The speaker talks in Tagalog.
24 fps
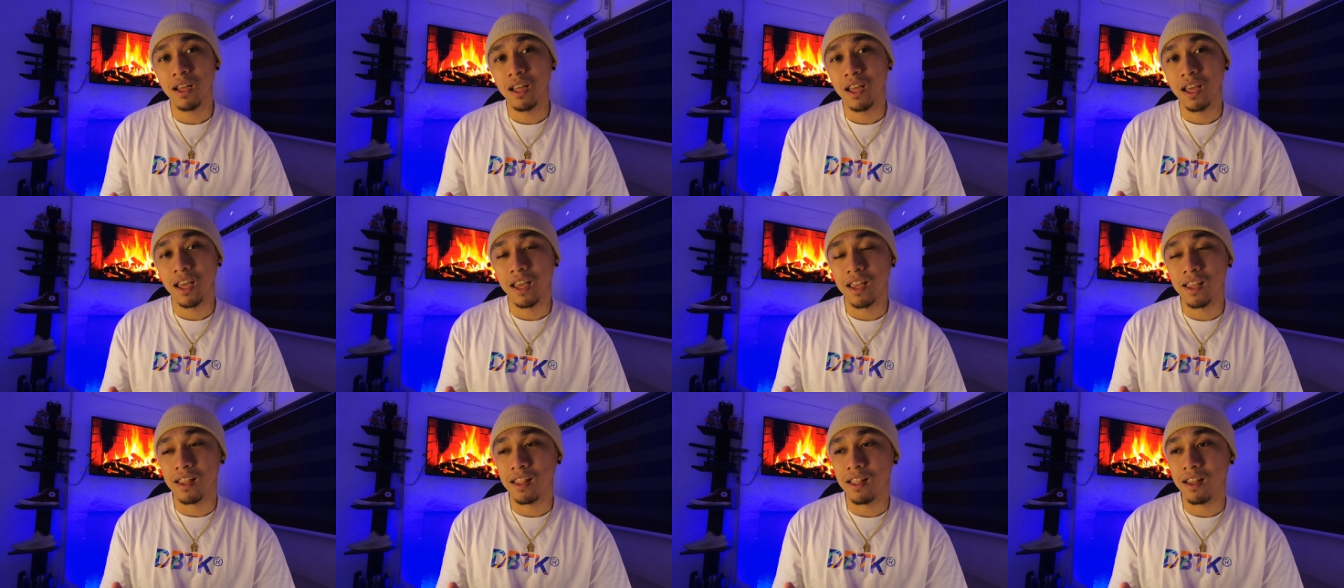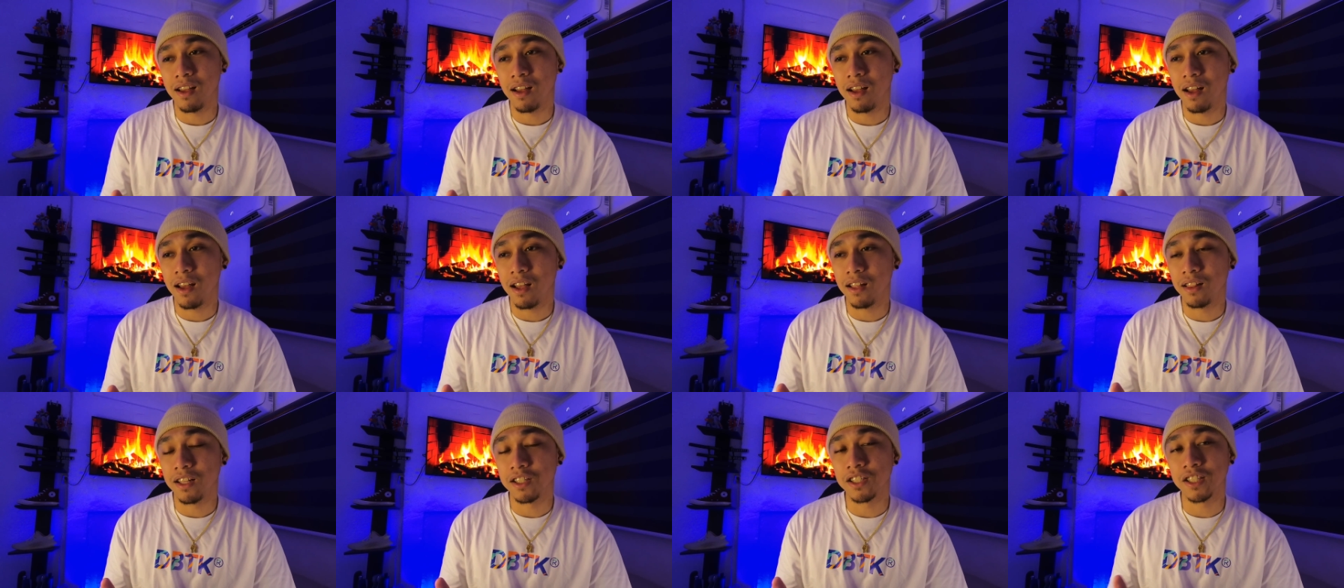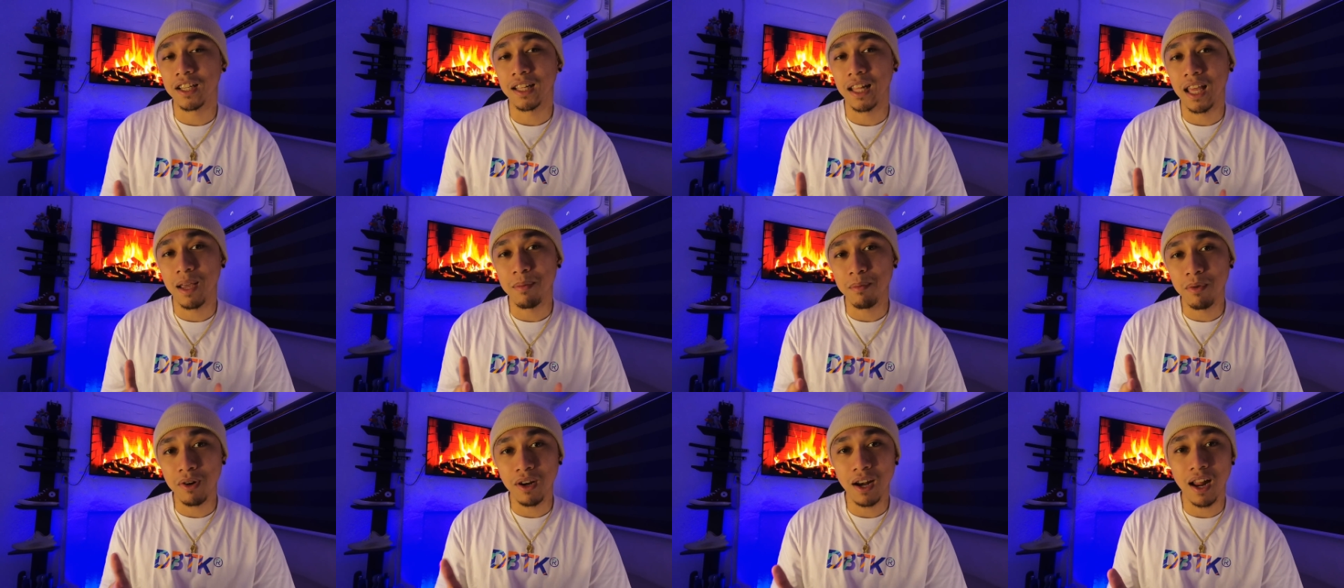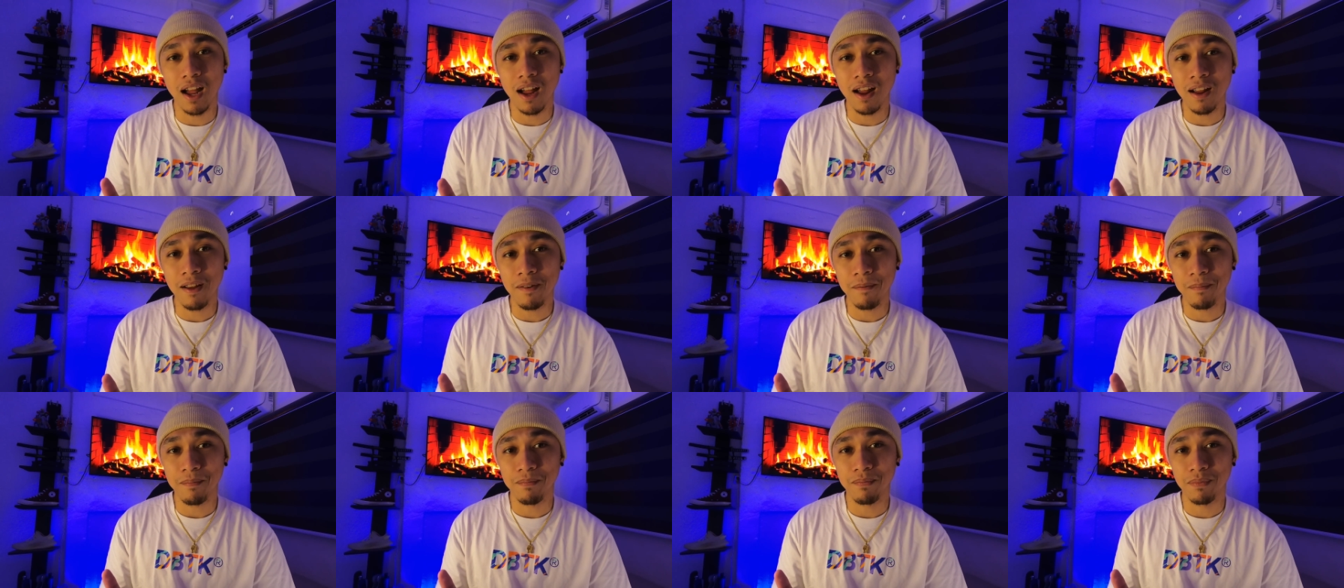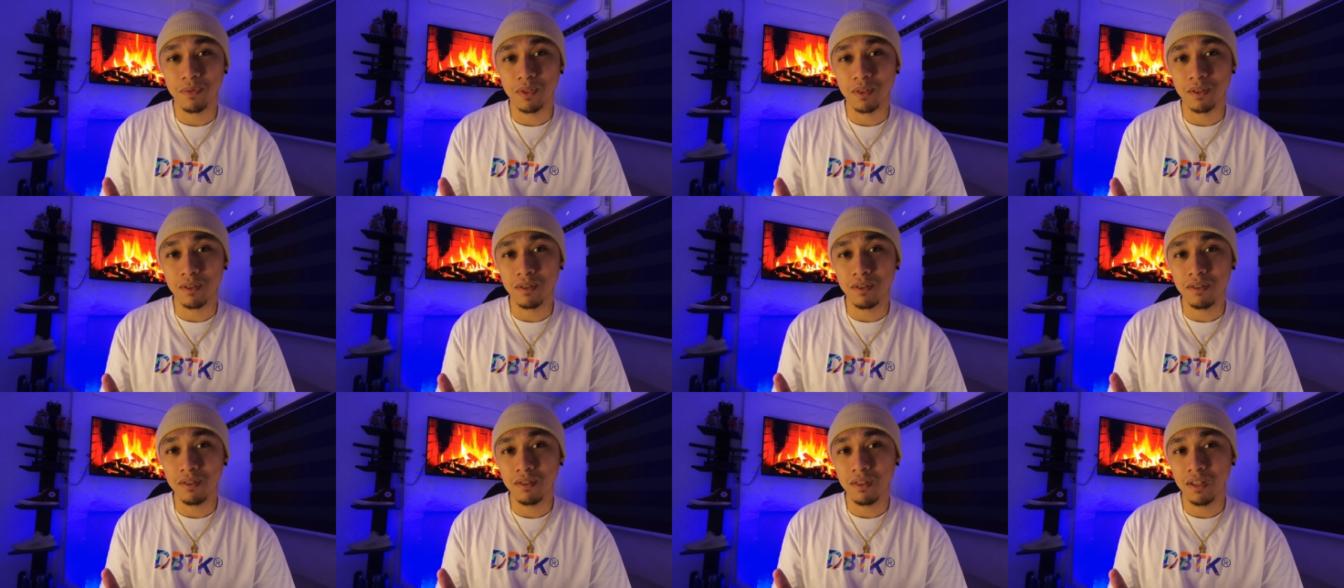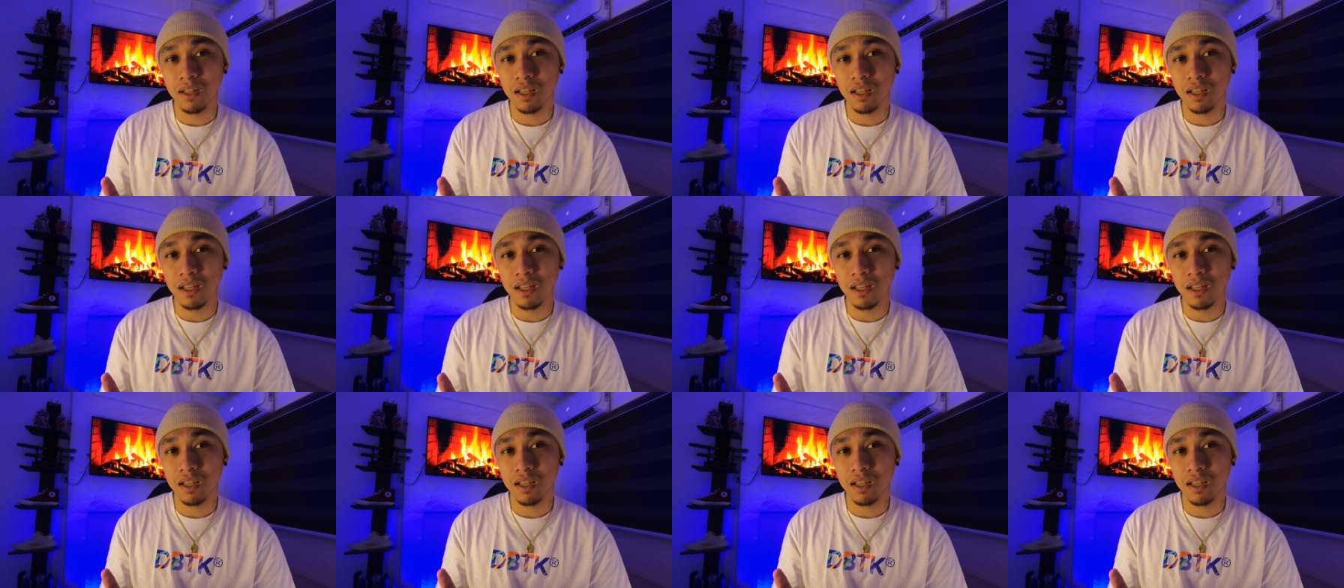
And uh, disclaimer lang, no?